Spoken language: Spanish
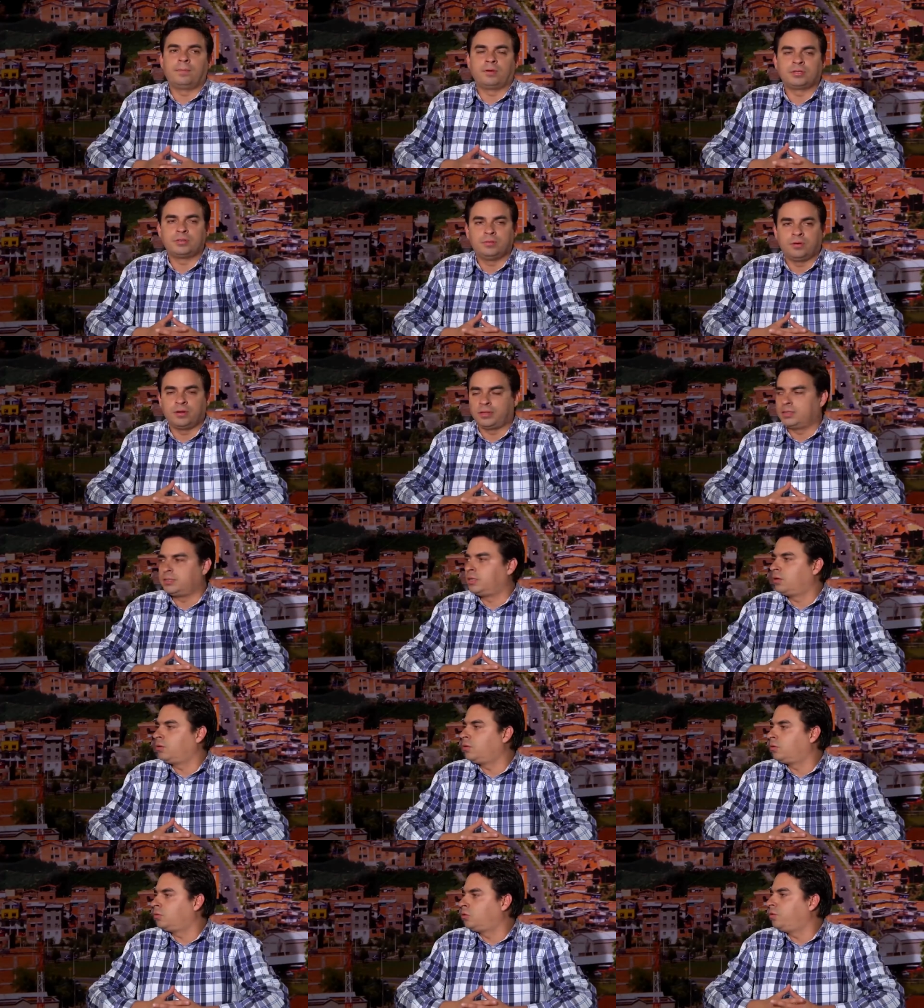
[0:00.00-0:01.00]
el próximo
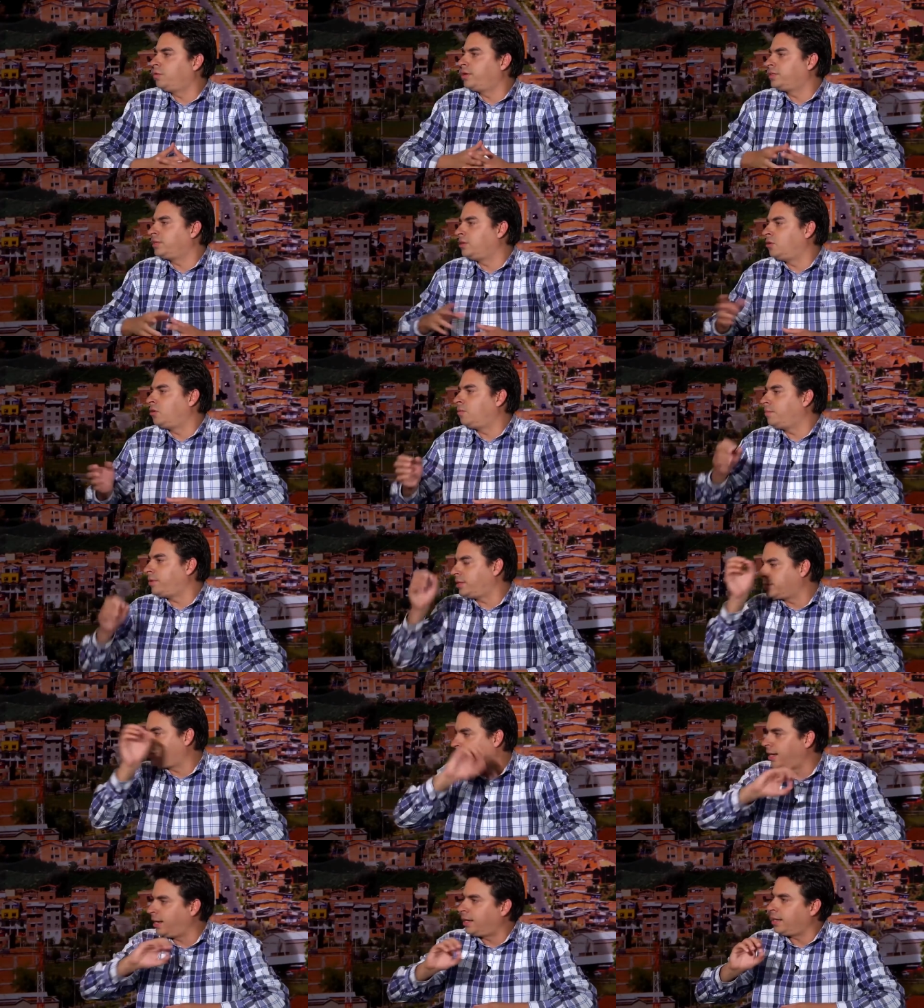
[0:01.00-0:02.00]
25 de octubre, sin nombre,
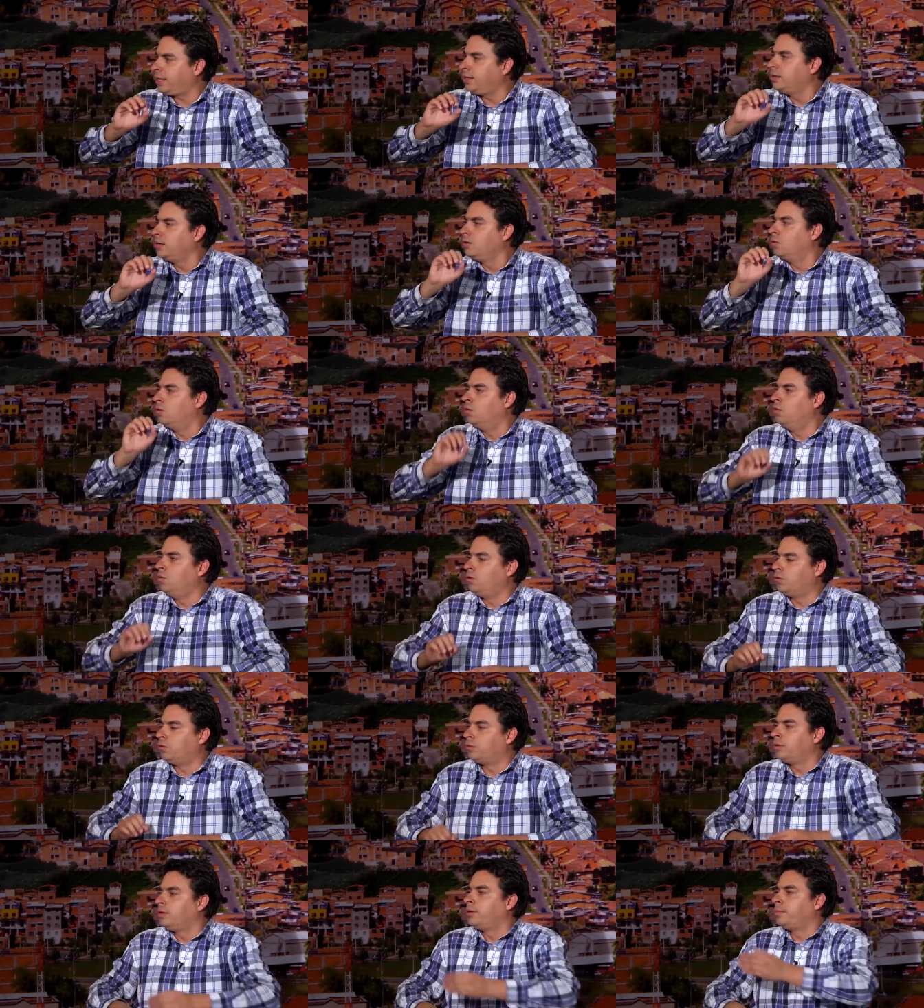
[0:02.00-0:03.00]

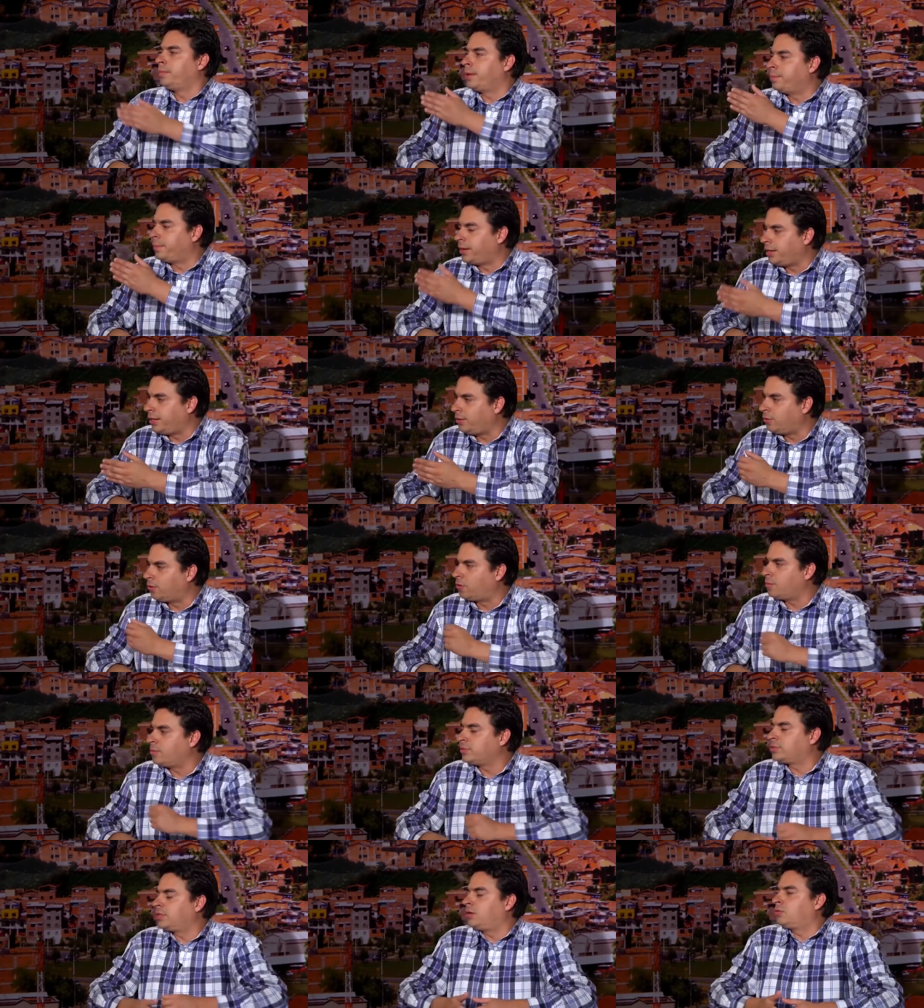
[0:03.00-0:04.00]
CR1. Bienvenido,
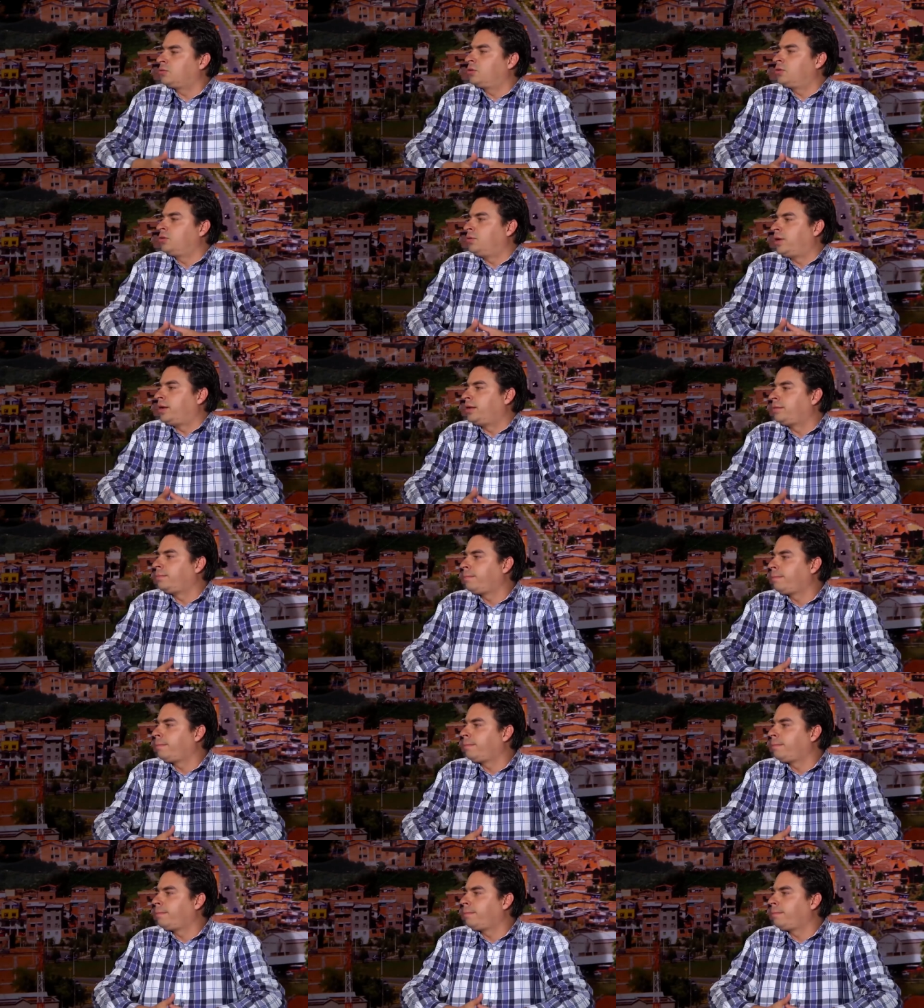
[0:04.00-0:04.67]
¿cómo está doctor Giovanni?